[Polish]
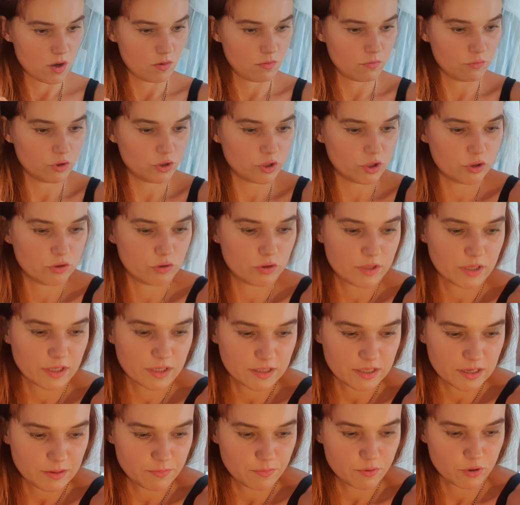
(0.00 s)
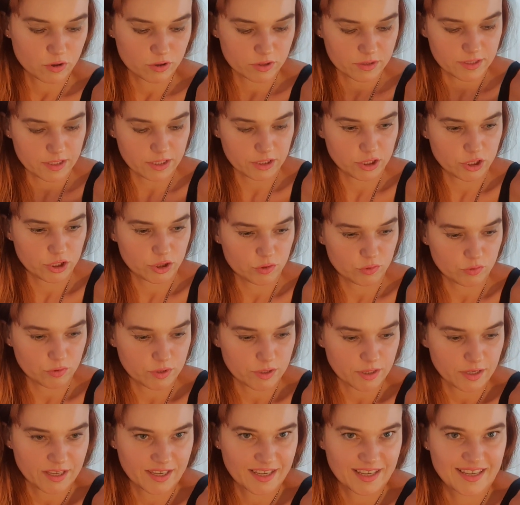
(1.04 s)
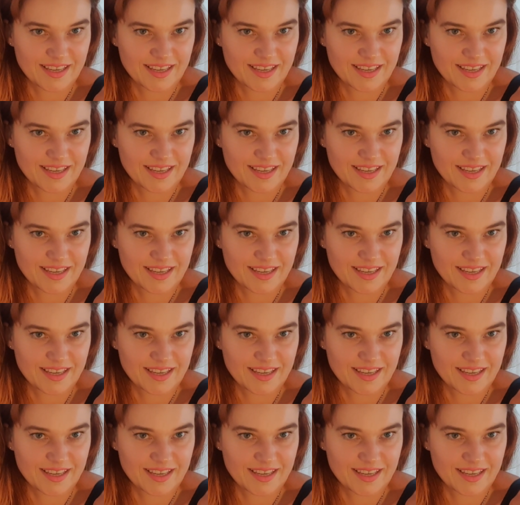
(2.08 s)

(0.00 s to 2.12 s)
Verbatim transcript: Muszę to tak na bok dać tutaj.